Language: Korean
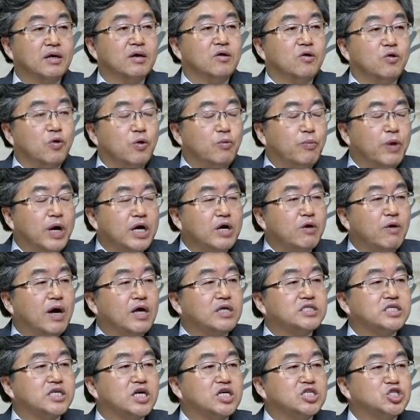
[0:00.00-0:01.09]
로마의
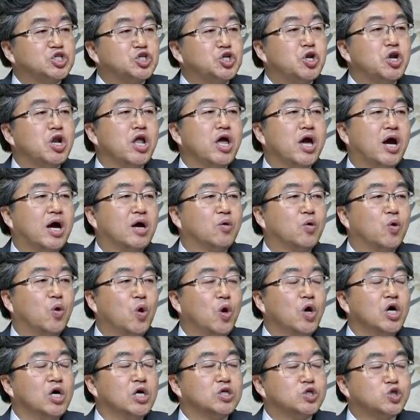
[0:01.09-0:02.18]
황제가 신뢰하고
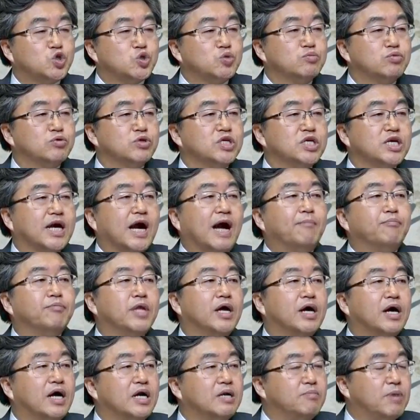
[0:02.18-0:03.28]
충분히
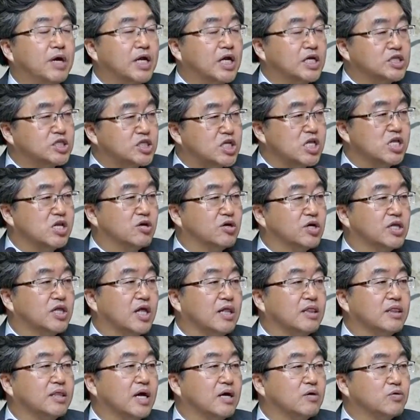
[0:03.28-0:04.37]
감당할 만한 실력이
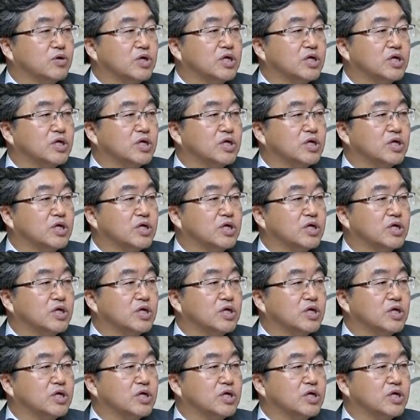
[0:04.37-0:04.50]
된다고